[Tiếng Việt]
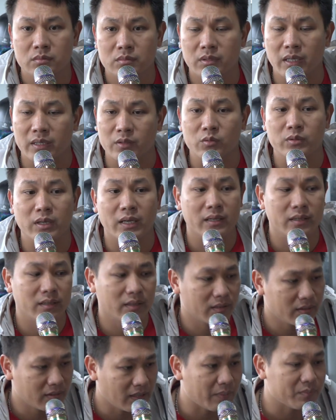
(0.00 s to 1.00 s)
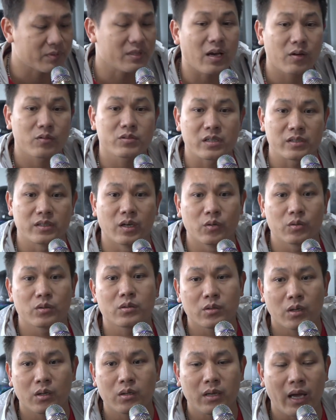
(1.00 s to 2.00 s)
để chúng ta làm sao trận đấu
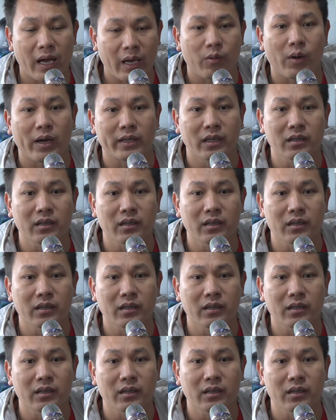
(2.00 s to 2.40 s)
nó hài hòa